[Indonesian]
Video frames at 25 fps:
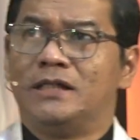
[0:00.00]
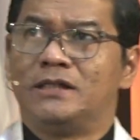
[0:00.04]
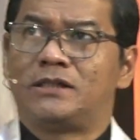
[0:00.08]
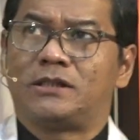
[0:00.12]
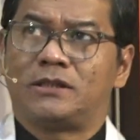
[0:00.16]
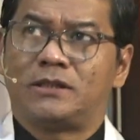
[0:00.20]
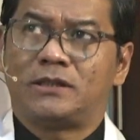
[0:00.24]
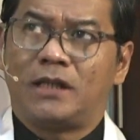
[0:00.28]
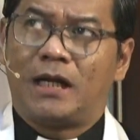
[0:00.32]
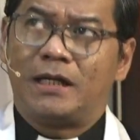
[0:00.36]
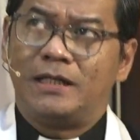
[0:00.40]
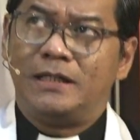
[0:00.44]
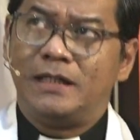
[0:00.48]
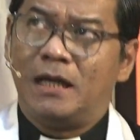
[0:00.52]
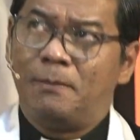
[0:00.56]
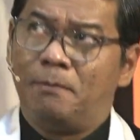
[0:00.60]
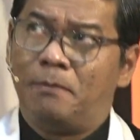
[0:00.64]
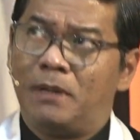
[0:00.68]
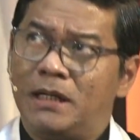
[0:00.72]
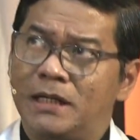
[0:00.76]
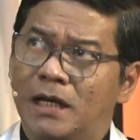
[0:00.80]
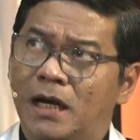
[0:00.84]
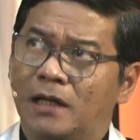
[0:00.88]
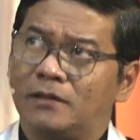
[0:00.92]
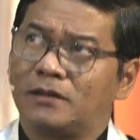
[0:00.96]
setelah dia
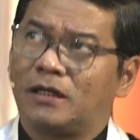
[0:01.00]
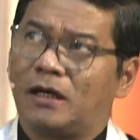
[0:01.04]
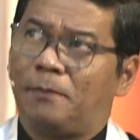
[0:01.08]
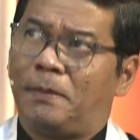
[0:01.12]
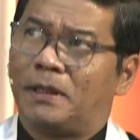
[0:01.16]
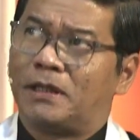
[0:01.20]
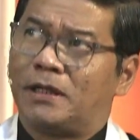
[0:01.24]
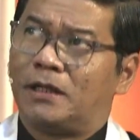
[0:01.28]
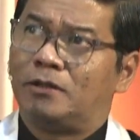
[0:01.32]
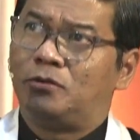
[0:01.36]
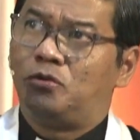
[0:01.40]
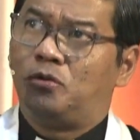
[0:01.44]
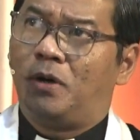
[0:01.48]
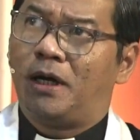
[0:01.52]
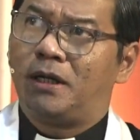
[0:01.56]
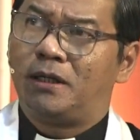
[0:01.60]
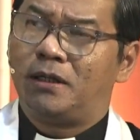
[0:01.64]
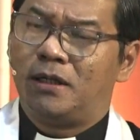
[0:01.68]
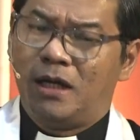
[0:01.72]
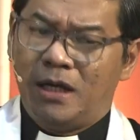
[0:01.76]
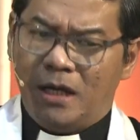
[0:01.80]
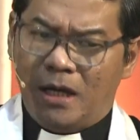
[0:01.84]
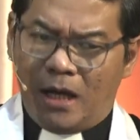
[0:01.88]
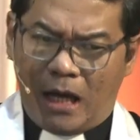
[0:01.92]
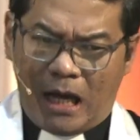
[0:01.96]
melihat kepada Tuhan,